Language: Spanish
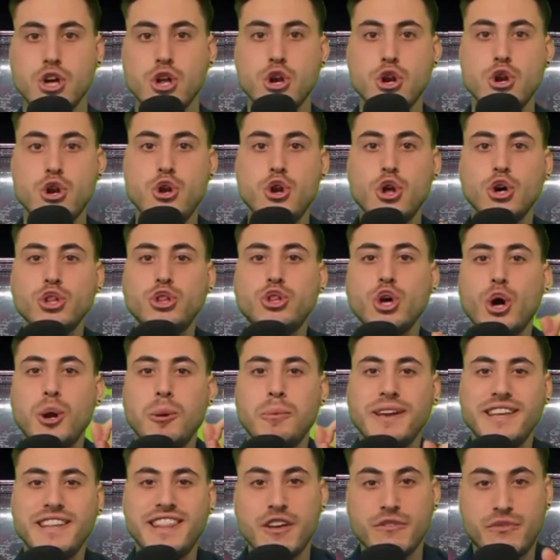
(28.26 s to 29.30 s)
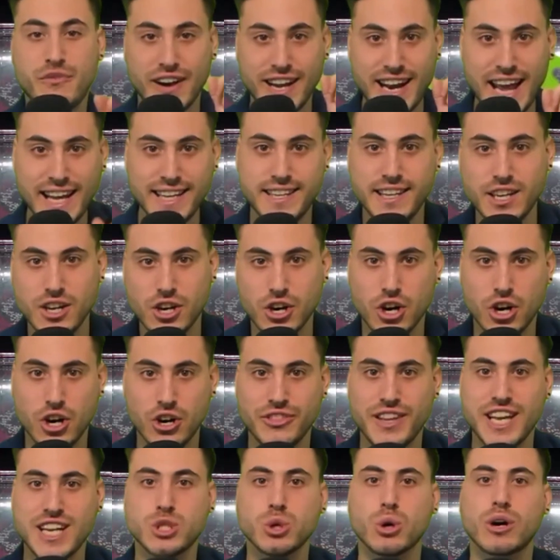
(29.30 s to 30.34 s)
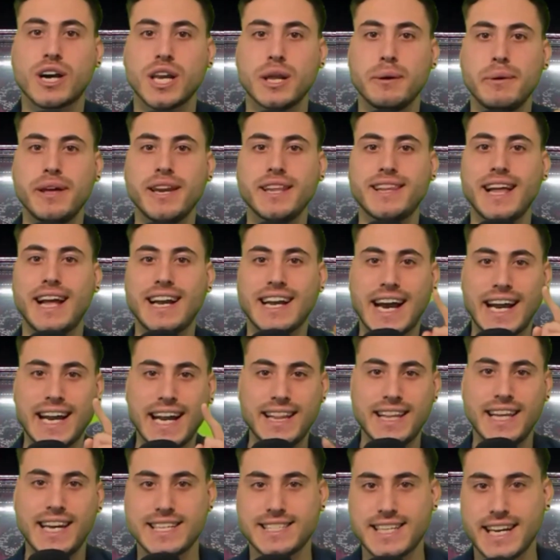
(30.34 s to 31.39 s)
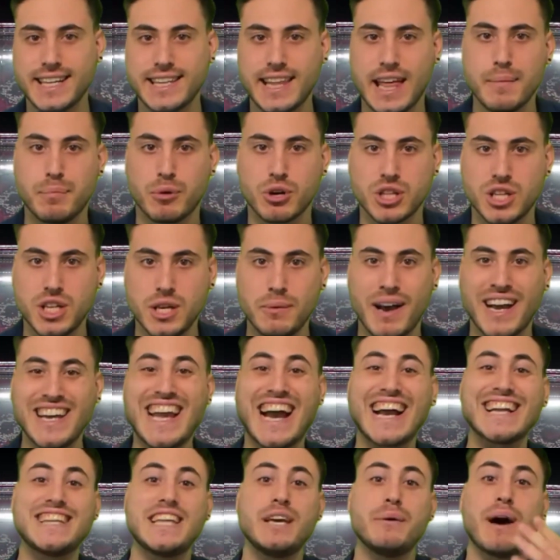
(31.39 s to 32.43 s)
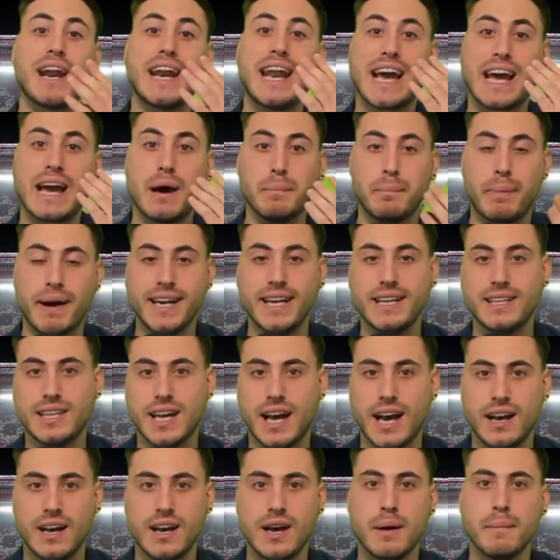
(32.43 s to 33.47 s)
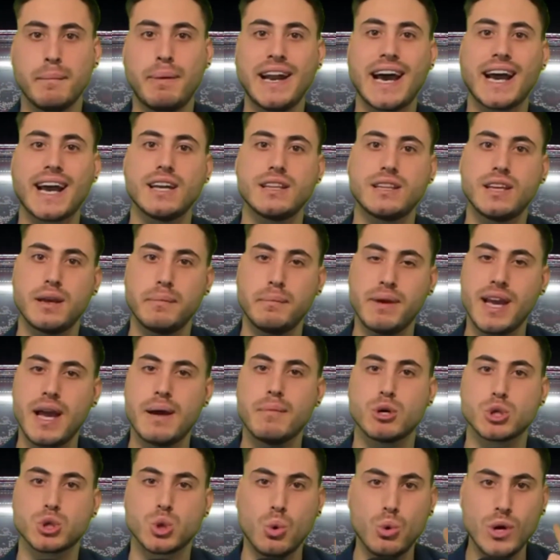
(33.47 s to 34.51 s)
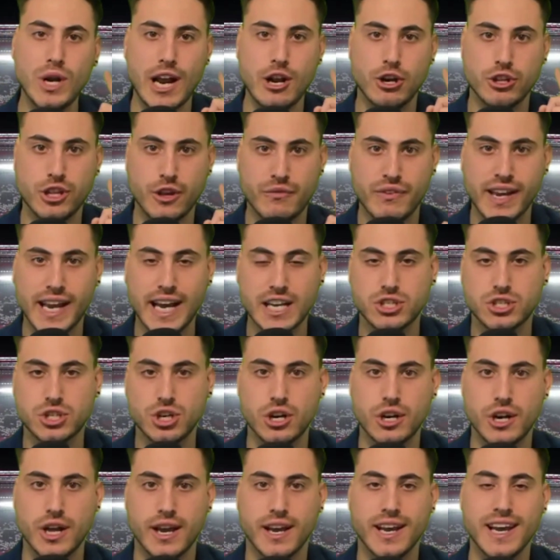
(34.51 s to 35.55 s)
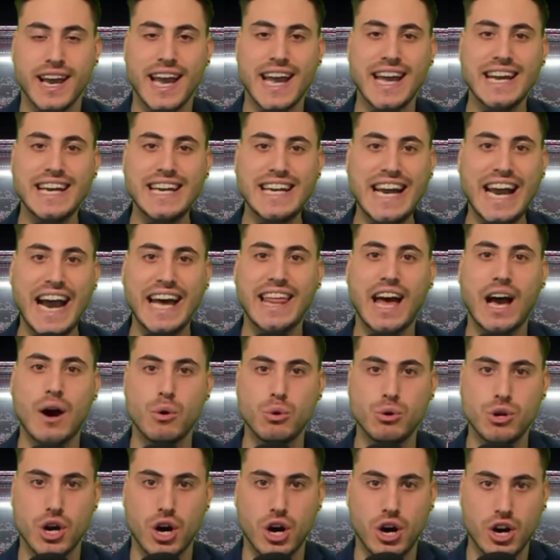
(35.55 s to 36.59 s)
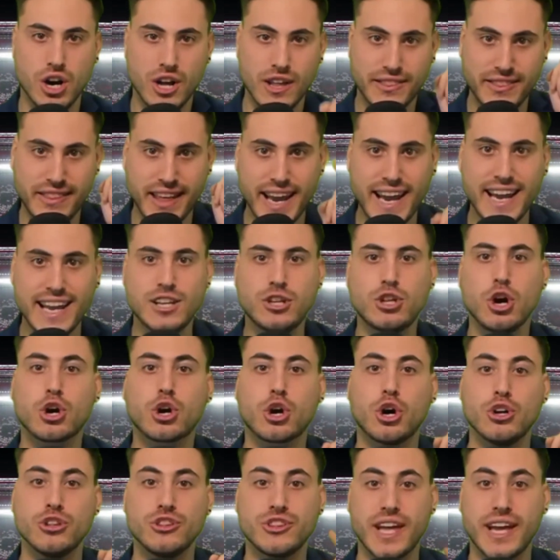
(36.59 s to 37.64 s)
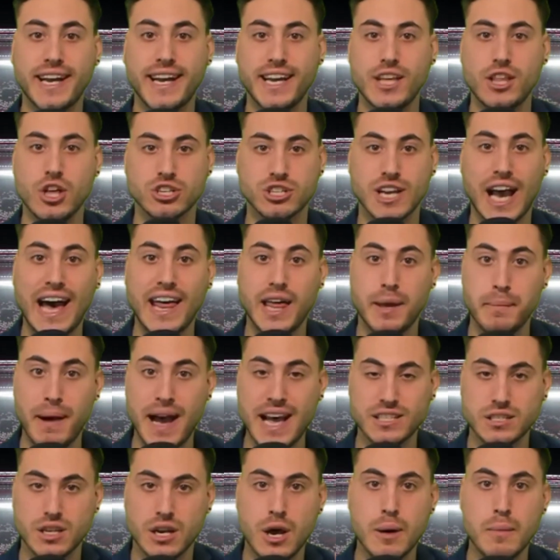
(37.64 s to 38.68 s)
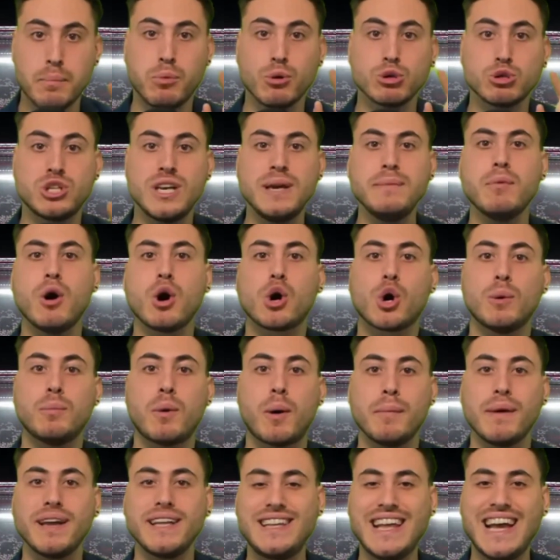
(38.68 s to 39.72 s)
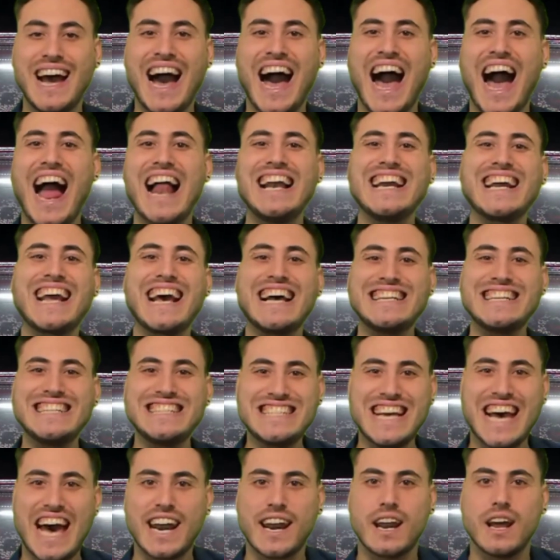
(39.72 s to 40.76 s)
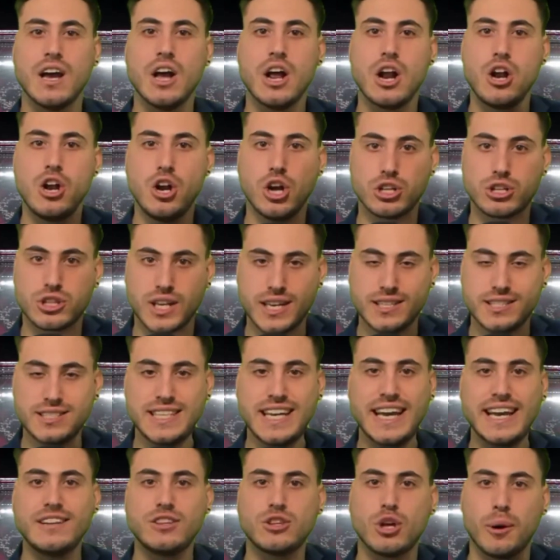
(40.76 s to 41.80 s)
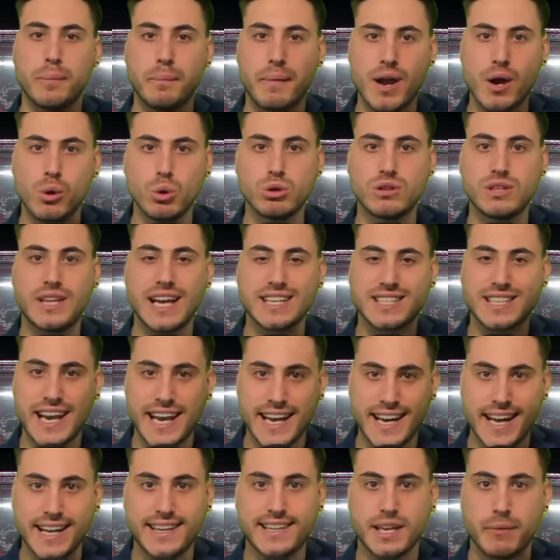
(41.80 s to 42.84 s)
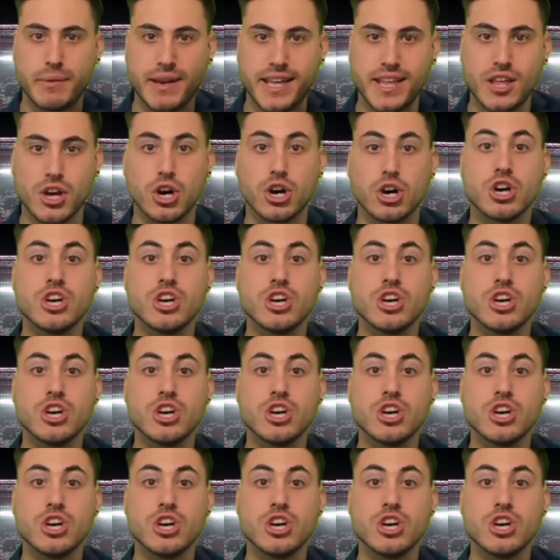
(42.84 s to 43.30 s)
No te olvides, fanático, de suscribirte al canal de la secta deportiva y activar la campanita para que te enviemos una notificación en cada uno de estos contenidos. Además, pusimos como meta alcanzar los 300 me gustas en este video.